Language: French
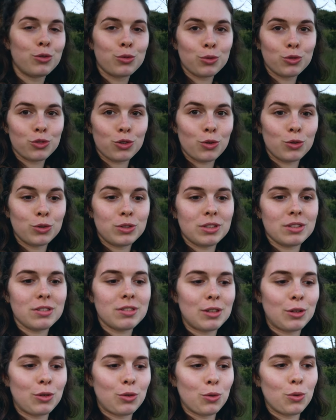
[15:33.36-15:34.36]
leçon que j'en retiens,
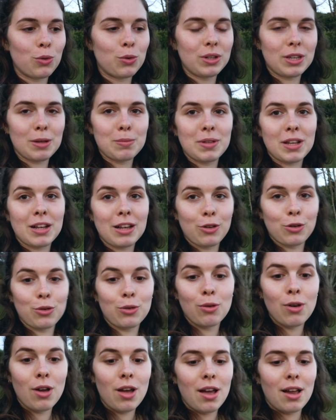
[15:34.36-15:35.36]
c'est que ok, peut-être
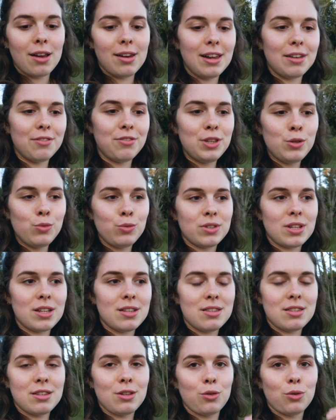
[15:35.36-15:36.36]
que la vie nous a
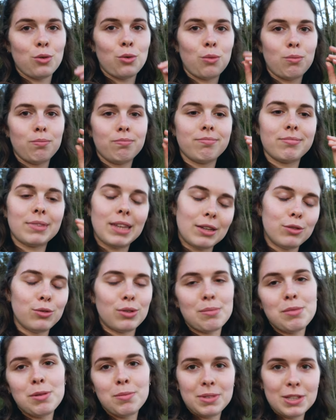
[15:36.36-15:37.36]
dit que
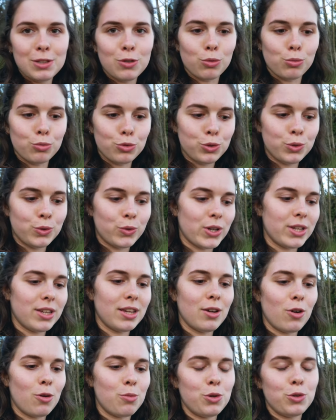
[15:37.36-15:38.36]
nous a mis une petite embûche, vous
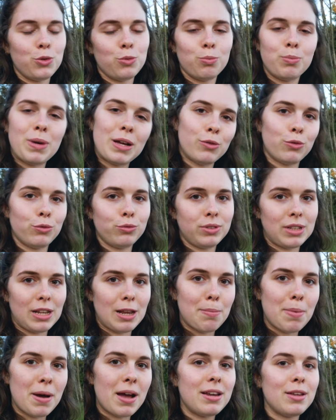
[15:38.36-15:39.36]
voyez, en mode bah non, vous
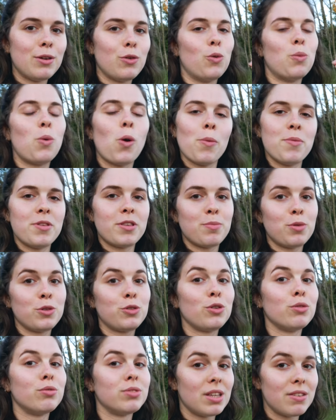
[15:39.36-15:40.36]
n'allez pas aller au premier
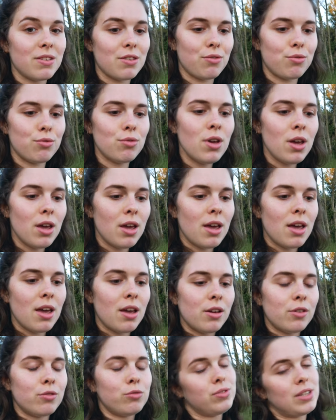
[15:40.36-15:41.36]
spot que vous avez vu,
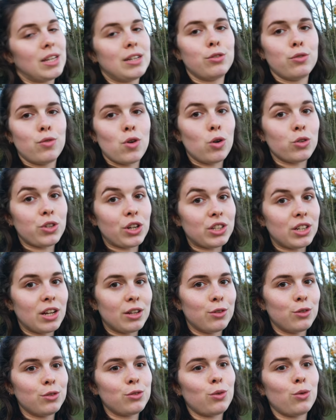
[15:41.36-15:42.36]
vous allez devoir en chercher
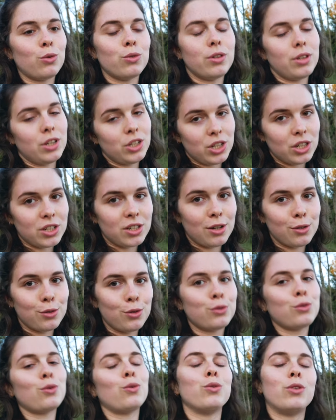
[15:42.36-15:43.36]
un autre. On en a cherché un
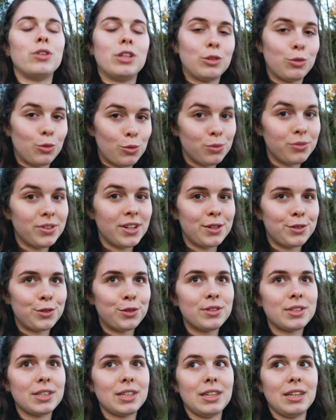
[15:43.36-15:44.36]
autre, on en a trouvé un
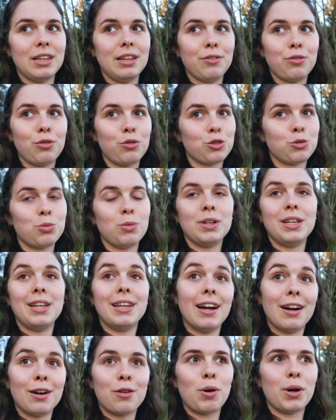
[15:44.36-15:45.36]
autre, et franchement, il
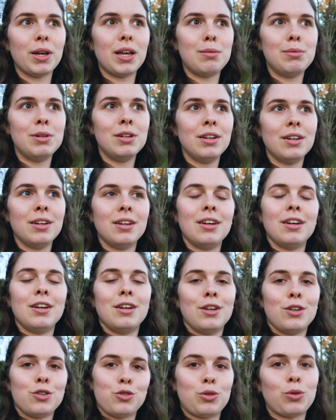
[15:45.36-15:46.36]
est incroyable.
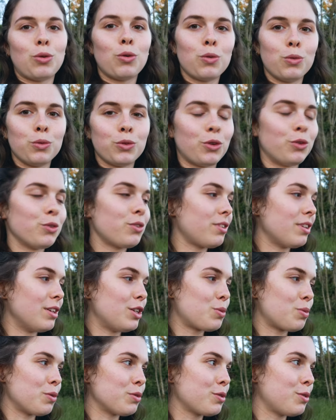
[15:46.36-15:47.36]
Je suis trop contente,
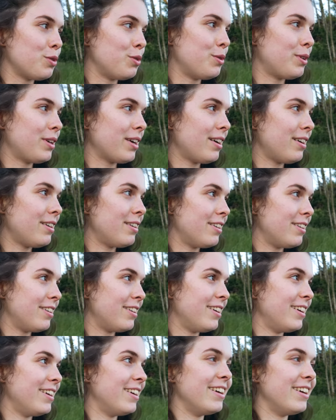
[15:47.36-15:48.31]
et je pense que Lucas euh,